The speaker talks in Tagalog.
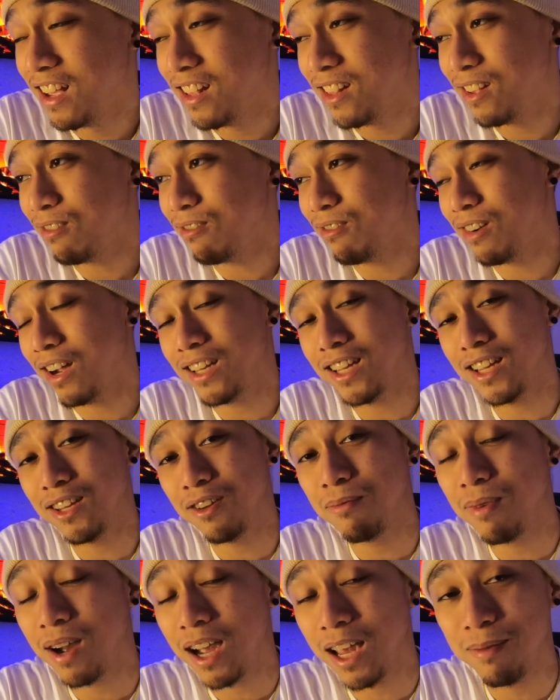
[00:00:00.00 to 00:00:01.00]
Ako ganyan
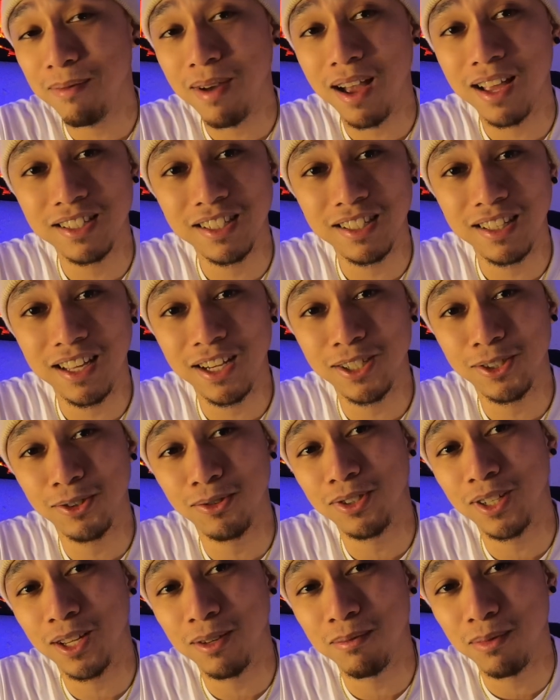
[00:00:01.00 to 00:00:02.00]
yung mga
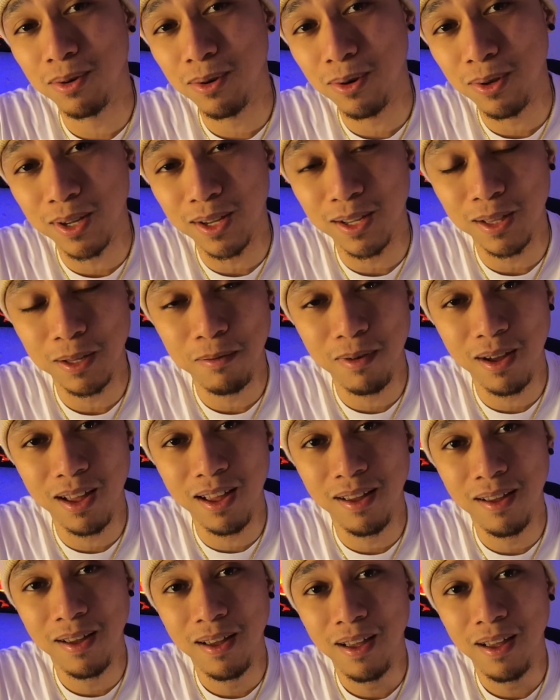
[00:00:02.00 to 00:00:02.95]
imagination yan bro eh. Di ba?